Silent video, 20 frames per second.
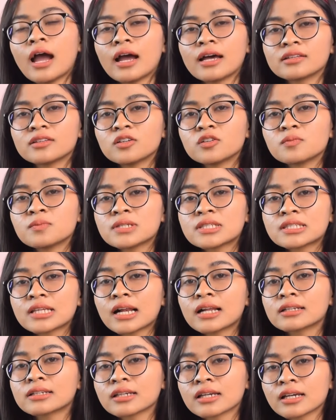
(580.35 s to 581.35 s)
Atau
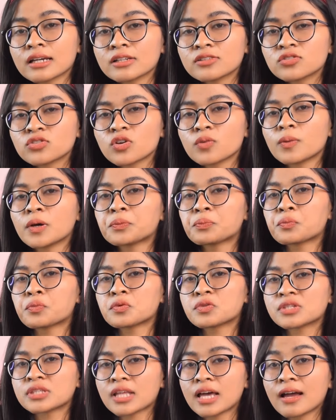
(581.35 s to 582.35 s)
misalnya sobat
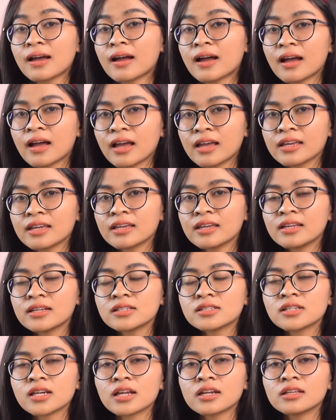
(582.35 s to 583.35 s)
pustaka
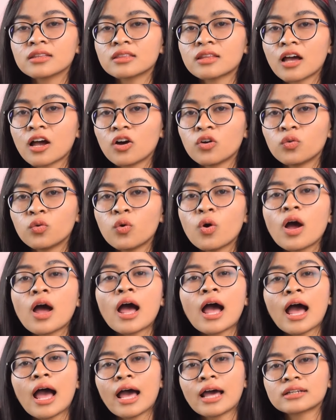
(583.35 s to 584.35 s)
ingin cari tahu
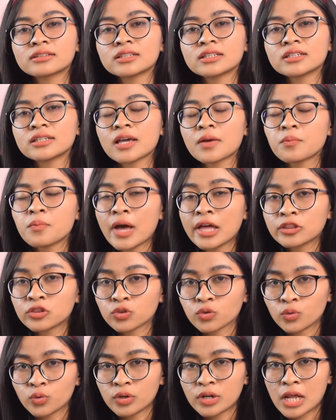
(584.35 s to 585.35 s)
artinya
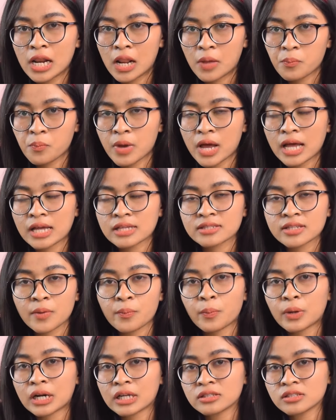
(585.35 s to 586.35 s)
batu dalam
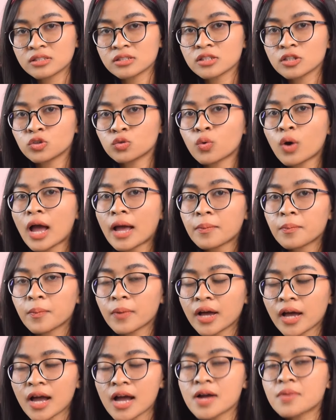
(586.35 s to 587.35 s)
bahasa Perancis itu
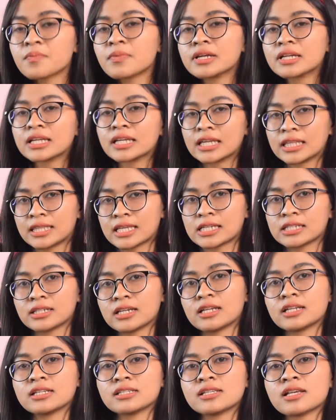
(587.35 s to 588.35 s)
apa, mari kita
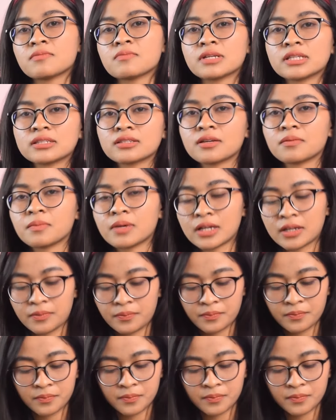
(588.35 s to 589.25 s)
cari sama-sama.